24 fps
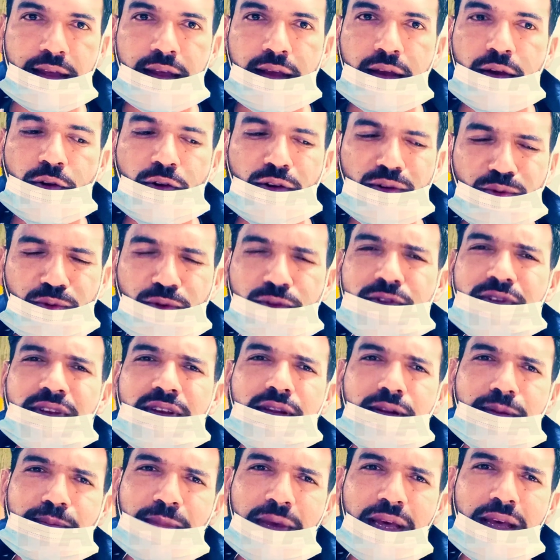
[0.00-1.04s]
और कुछ
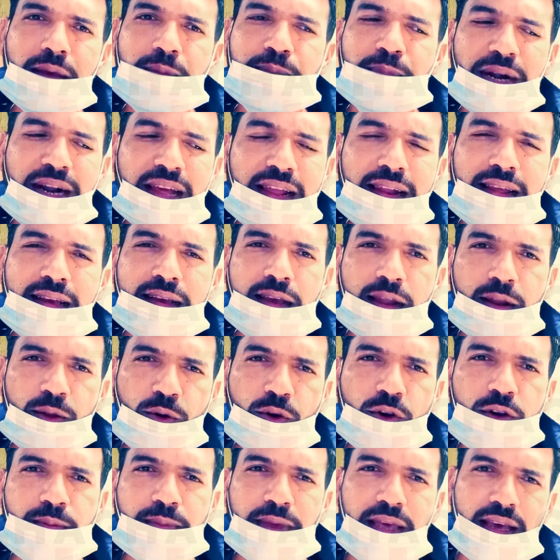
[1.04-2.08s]
इनमें पढ़े लिखे लोग
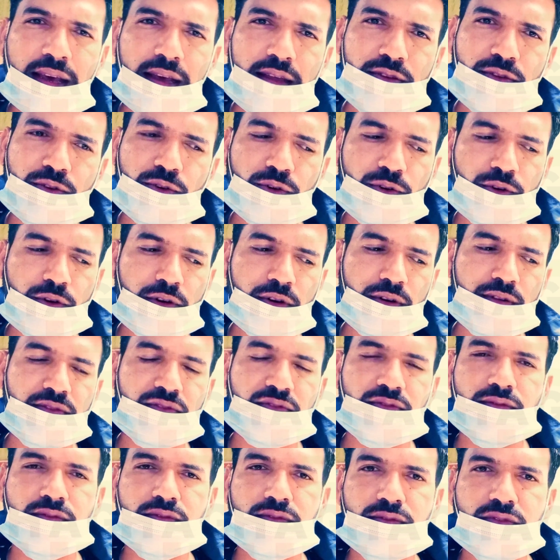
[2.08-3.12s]
भी हैं जो
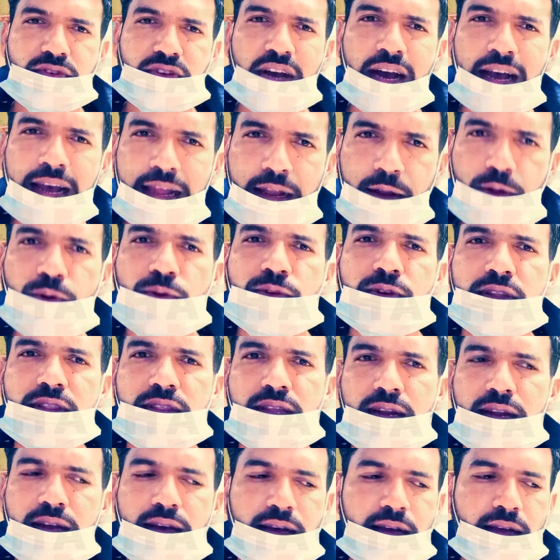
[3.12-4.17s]
जाहलों की
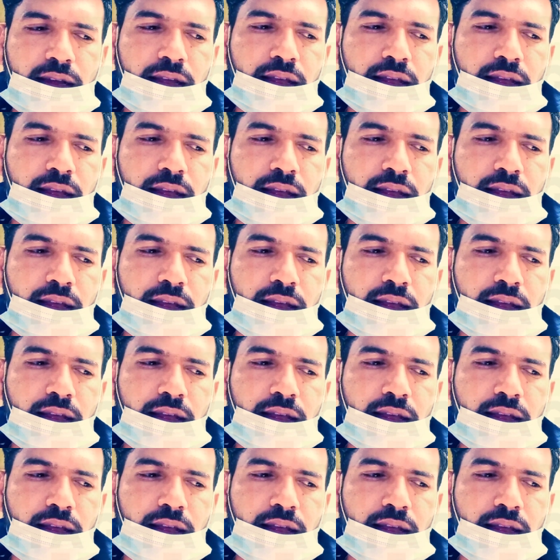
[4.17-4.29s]
तरह